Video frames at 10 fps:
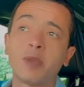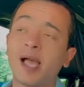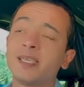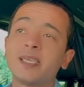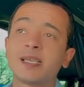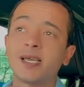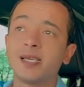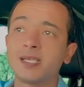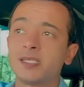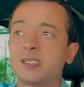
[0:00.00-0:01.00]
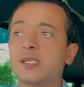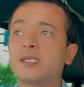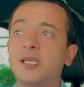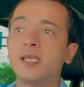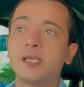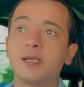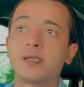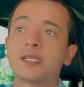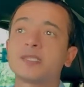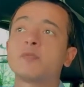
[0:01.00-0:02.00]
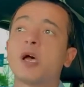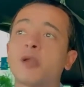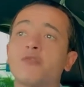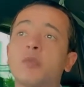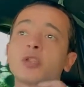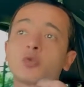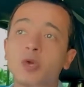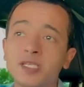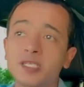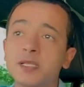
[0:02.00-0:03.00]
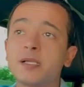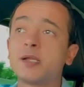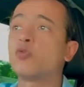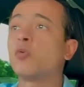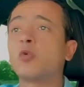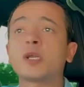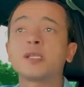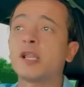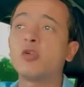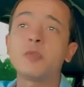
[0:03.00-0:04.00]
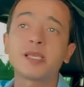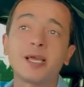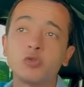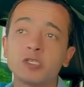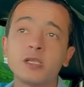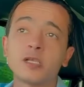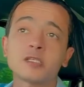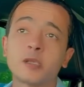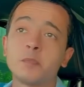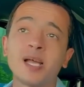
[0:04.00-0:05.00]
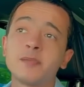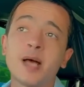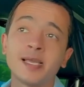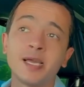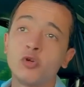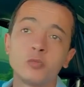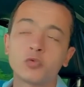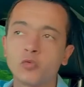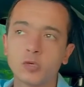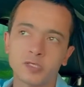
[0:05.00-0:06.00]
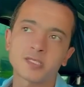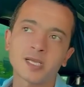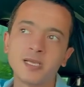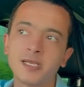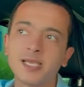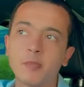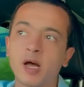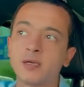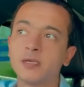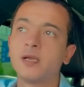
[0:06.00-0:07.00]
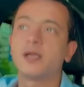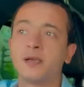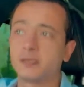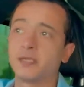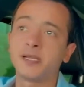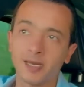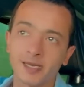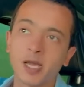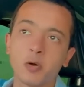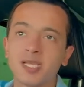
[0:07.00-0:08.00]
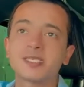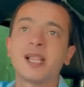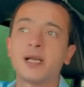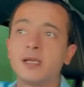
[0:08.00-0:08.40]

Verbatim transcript: ايا كانت جنسياتها ايه لازم بيعرفوا بعض كويس جدا وممكن تلاقيهم متجوزين اصلا بعد ما عيالهم يكونوا خلاص داخلين الجامعه لان الجواز ده